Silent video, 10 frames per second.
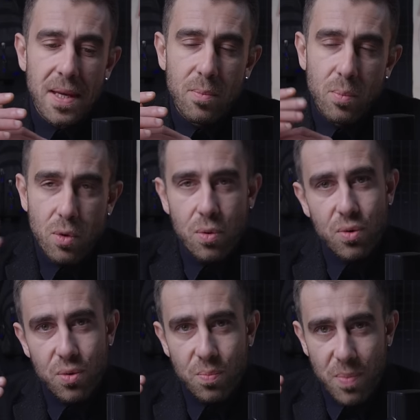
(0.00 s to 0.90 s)
bu
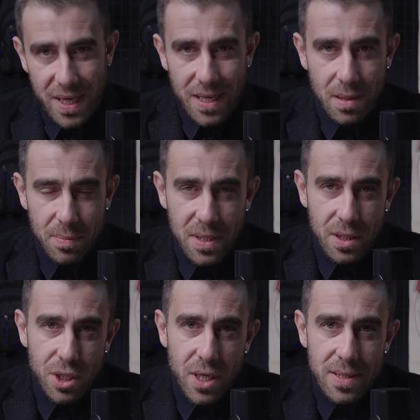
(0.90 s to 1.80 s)
paketimizin
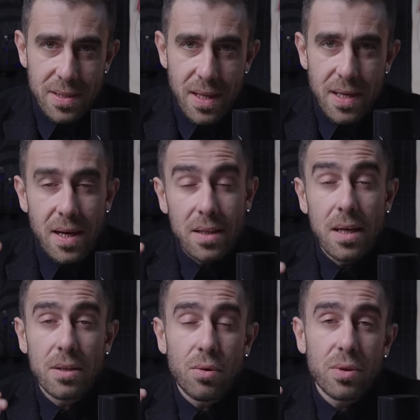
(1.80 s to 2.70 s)
içerisine
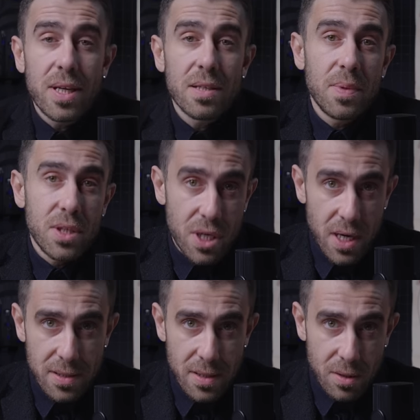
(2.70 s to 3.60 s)
radyasyon tespit
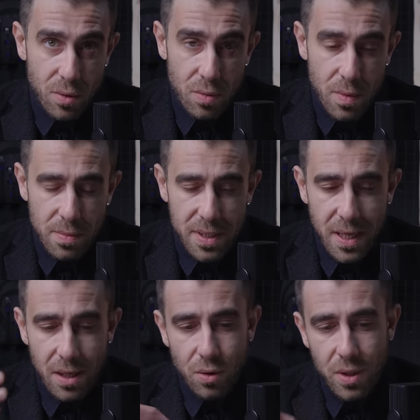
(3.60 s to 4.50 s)
cihazları koymamız
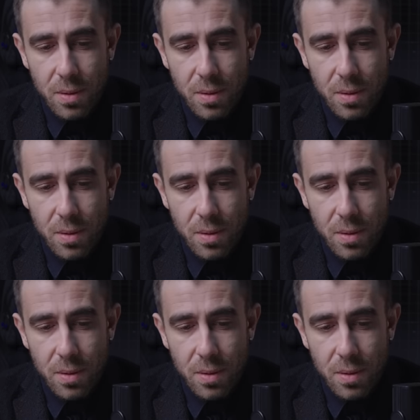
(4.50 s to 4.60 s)
gerekiyor.